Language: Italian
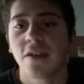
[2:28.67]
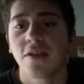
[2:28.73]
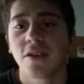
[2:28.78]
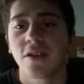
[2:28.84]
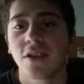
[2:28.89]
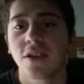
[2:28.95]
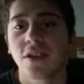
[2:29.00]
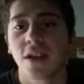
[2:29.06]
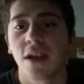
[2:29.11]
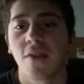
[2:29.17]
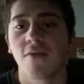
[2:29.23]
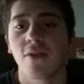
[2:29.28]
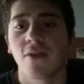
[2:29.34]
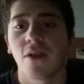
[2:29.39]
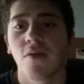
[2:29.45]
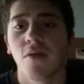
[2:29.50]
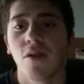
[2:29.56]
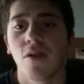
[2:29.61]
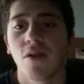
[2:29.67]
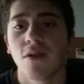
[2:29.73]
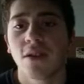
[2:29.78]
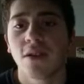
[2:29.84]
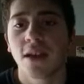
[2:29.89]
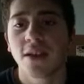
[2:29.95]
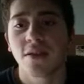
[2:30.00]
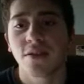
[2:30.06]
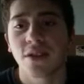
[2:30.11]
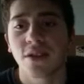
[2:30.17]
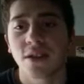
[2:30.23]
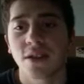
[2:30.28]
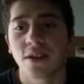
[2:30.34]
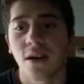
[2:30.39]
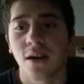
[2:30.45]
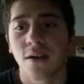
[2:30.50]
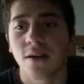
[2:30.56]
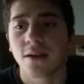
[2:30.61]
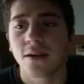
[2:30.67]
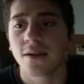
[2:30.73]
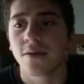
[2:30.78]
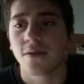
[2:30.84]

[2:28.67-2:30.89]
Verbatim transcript: qui ci sarà un download, adesso c'è done,